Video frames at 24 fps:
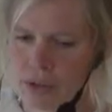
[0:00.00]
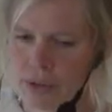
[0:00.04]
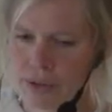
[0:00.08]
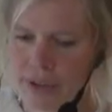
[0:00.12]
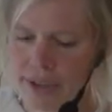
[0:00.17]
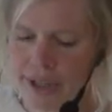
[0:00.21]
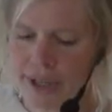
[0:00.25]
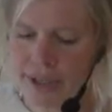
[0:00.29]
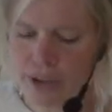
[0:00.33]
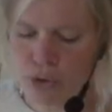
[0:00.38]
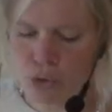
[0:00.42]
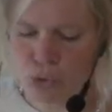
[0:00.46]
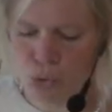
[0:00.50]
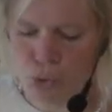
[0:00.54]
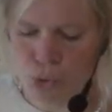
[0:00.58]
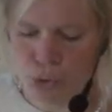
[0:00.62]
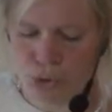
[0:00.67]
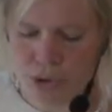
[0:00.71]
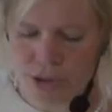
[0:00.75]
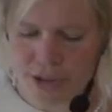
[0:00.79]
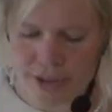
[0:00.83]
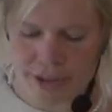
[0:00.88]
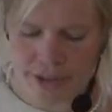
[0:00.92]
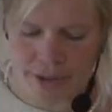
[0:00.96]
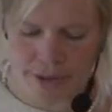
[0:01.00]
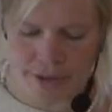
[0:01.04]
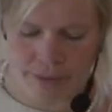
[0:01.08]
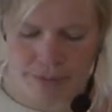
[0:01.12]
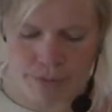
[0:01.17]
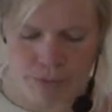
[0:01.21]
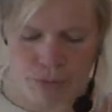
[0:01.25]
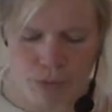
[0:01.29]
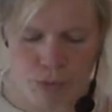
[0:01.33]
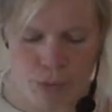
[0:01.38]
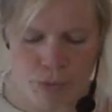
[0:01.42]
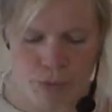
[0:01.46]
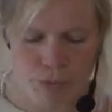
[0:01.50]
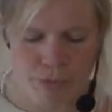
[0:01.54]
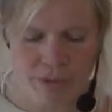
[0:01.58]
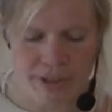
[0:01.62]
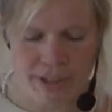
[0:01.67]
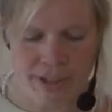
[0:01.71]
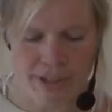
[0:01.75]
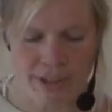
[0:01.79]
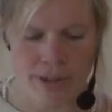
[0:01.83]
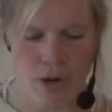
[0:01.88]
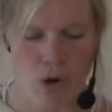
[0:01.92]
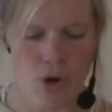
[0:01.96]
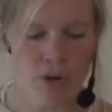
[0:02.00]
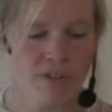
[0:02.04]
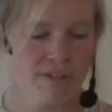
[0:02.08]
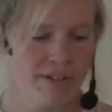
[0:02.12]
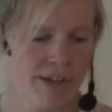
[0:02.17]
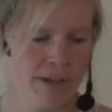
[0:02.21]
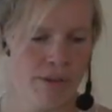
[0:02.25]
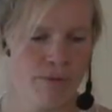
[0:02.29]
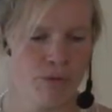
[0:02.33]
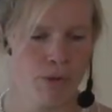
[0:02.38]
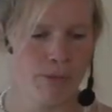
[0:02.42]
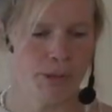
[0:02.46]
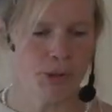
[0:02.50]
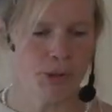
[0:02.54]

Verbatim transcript: Direktkunden, die Hochzeiten zum